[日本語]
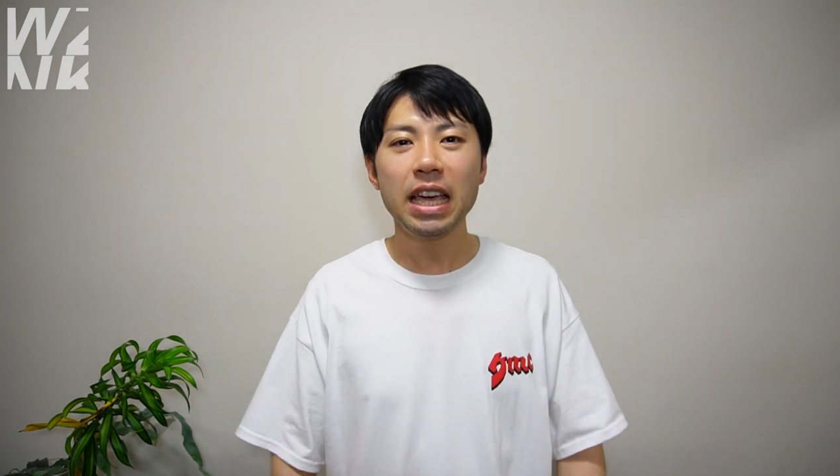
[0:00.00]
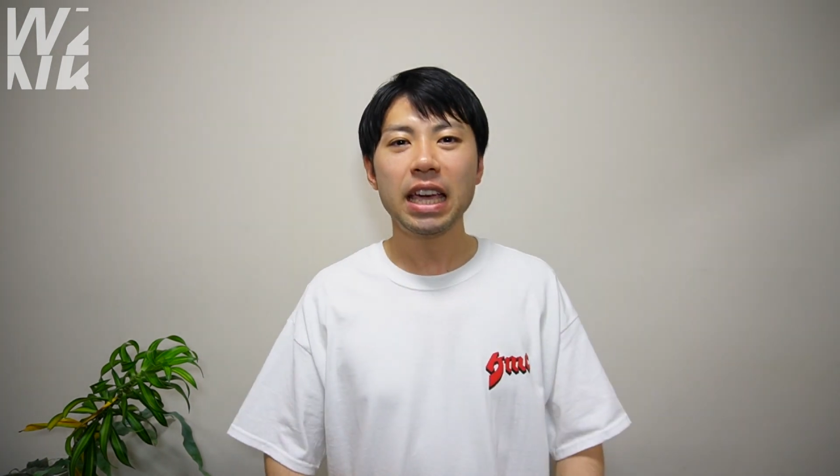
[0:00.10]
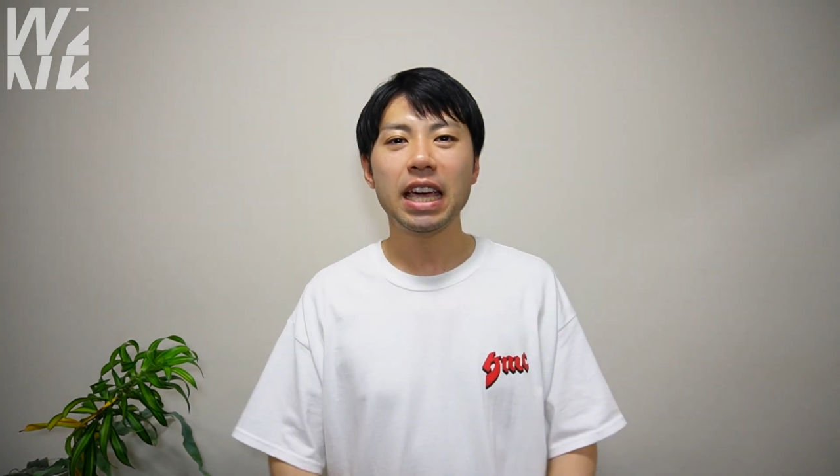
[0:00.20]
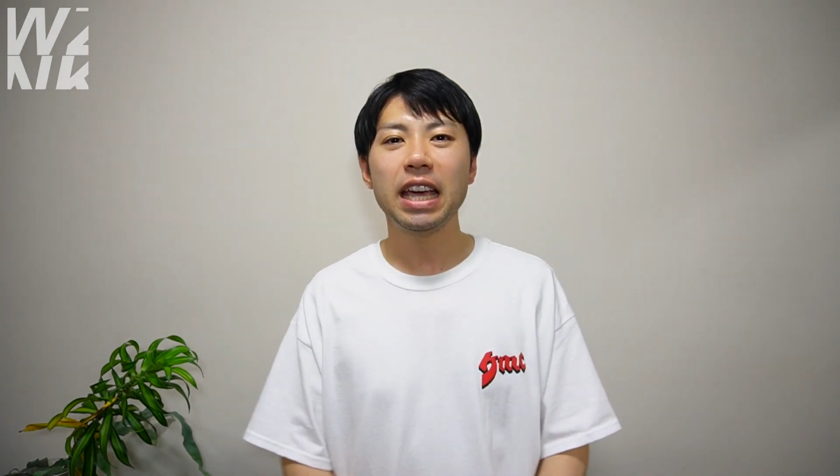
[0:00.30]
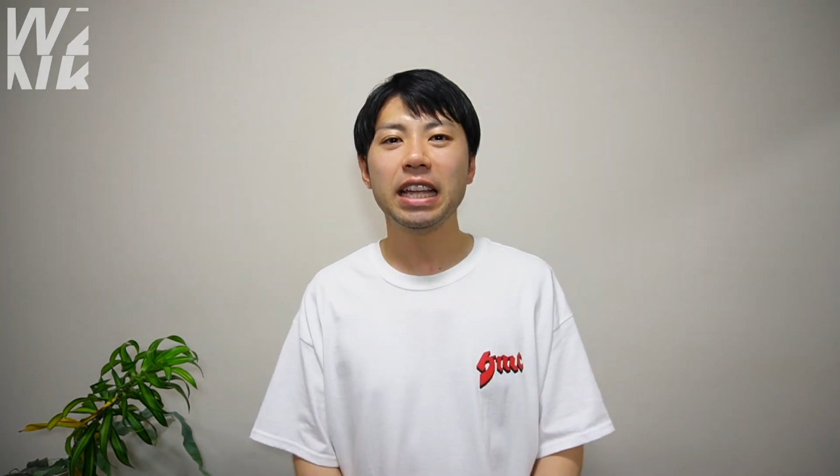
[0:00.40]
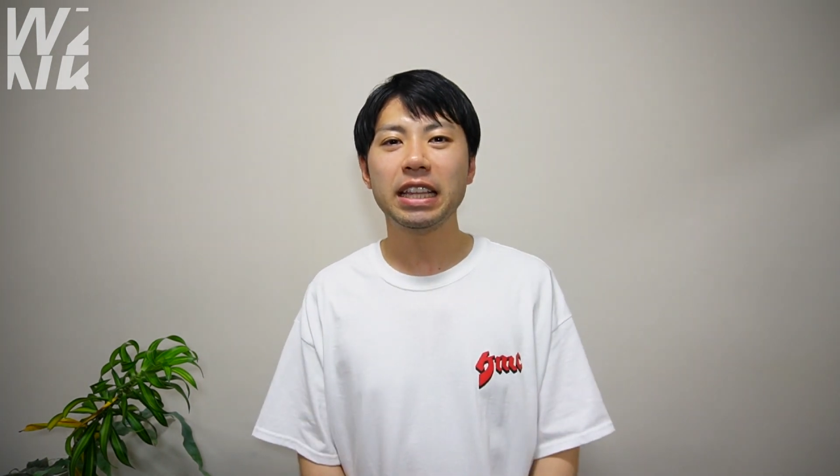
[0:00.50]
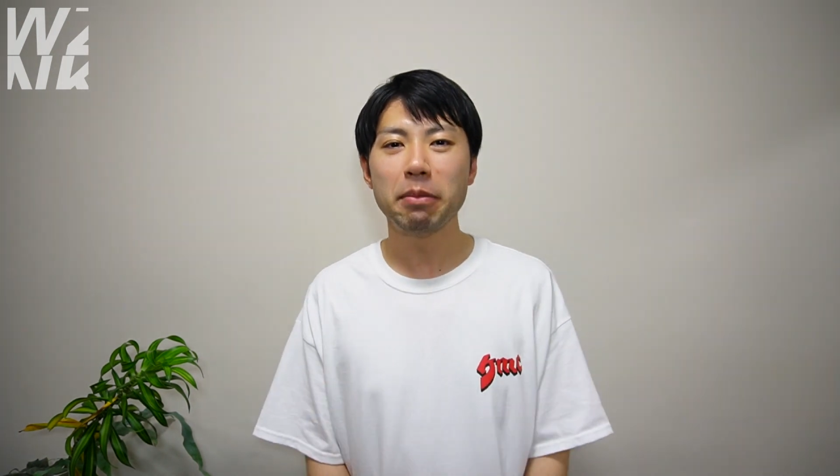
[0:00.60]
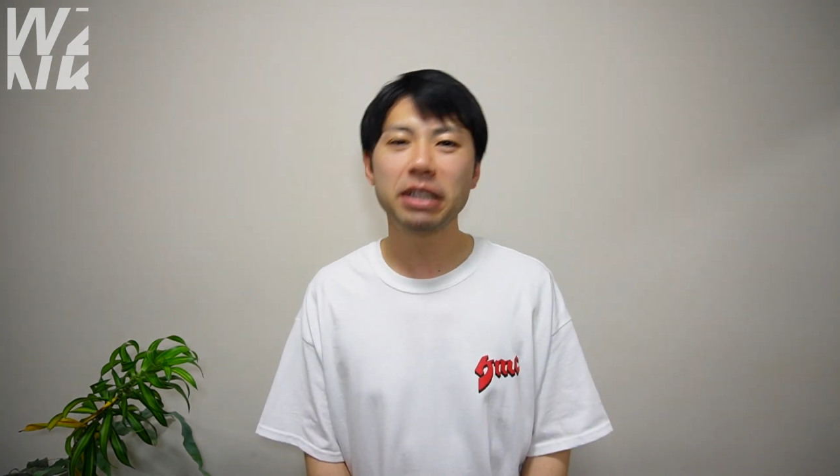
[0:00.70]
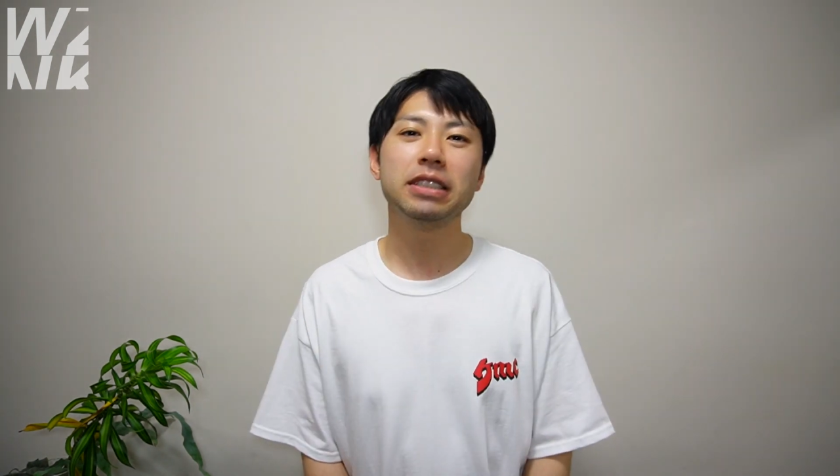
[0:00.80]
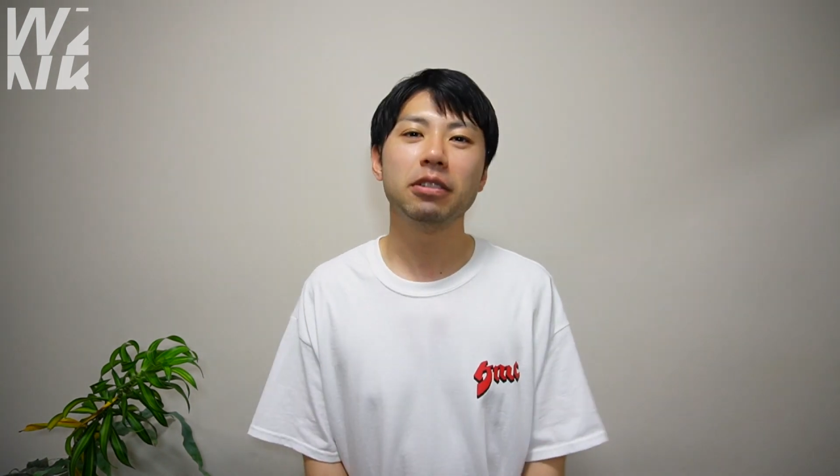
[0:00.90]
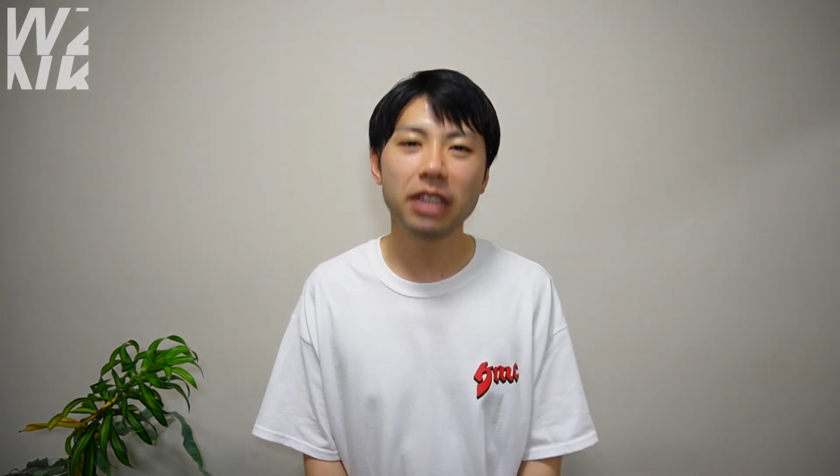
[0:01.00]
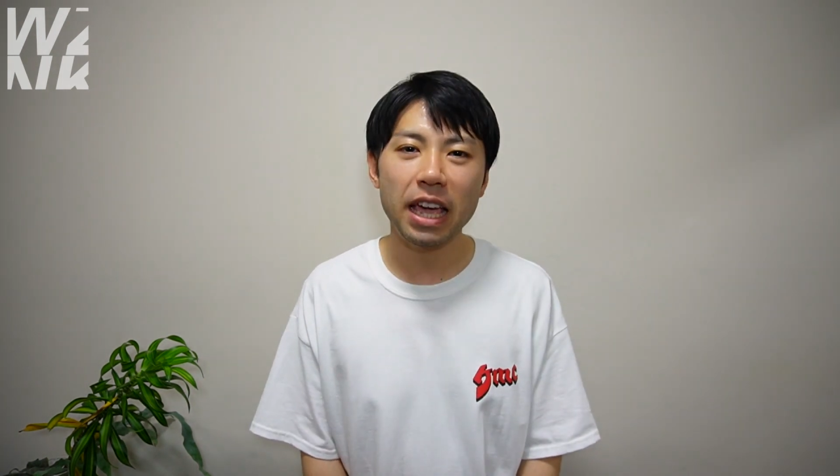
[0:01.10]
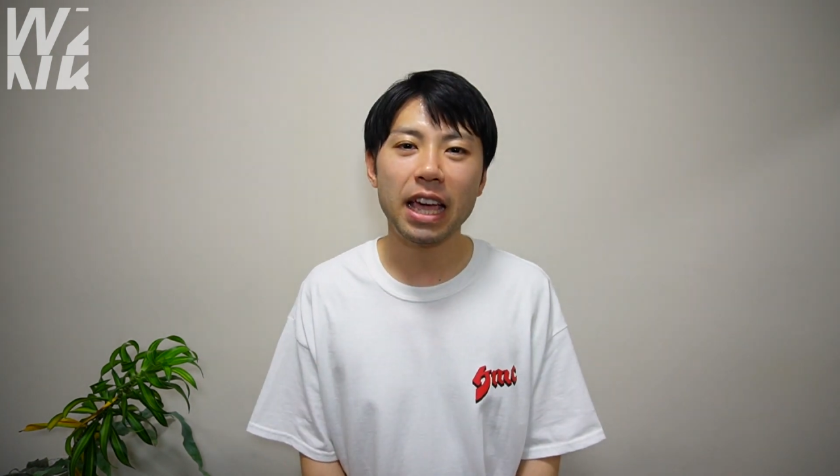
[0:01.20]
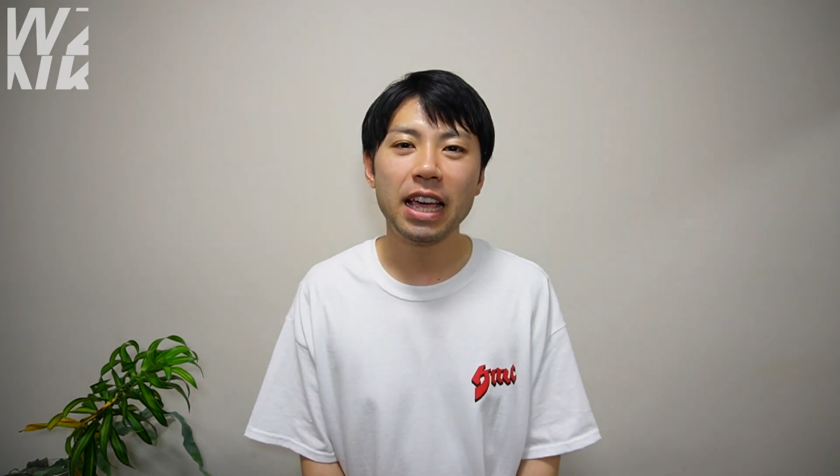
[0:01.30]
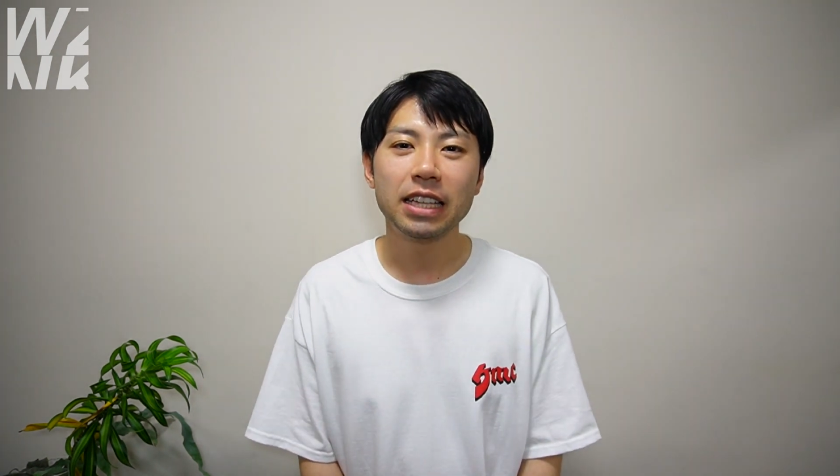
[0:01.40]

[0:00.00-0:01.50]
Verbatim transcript: えー、出ますので、